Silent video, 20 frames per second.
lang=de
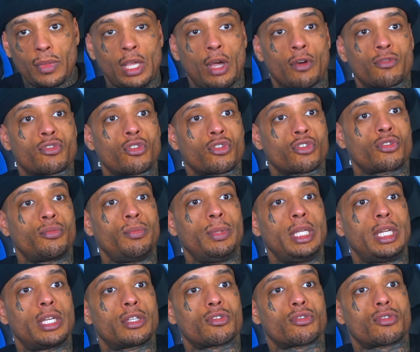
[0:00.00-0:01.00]
auf Social
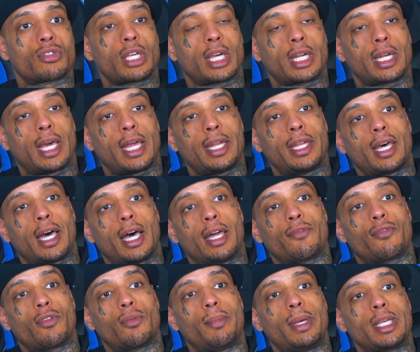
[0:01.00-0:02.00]
Media sozusagen eine andere
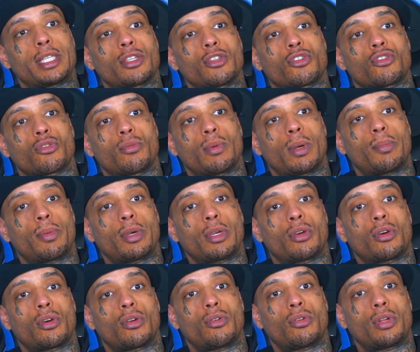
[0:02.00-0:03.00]
Art von Message rüberbringen
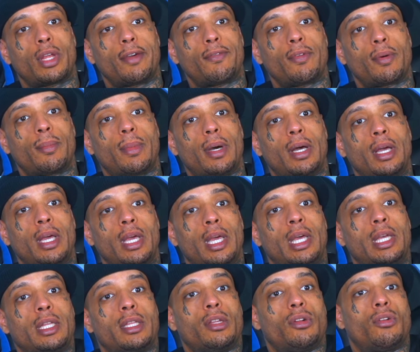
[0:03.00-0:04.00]
können und einfach mal
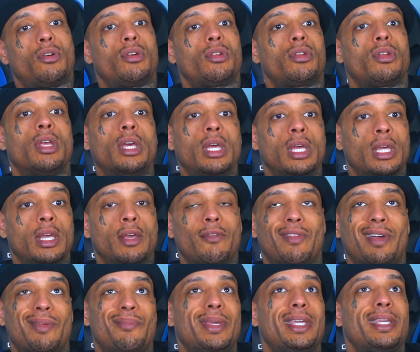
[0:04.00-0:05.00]
den Leuten,
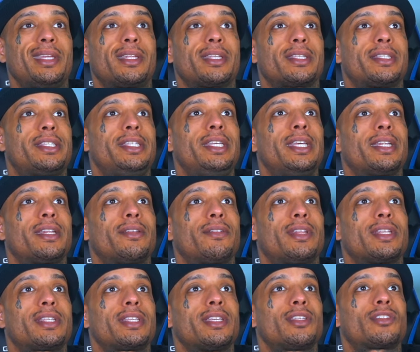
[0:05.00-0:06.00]
weil mich interessiert,
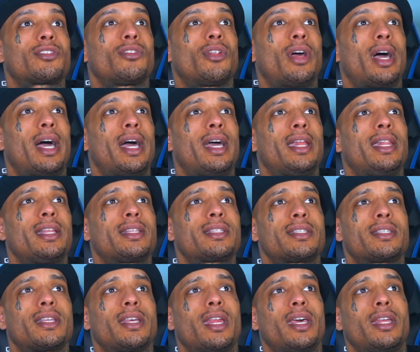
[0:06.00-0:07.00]
das Ding ist,
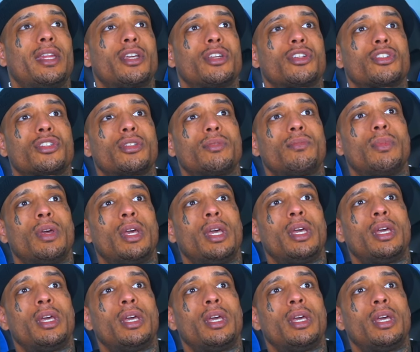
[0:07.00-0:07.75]
letztens hat einer geschrieben,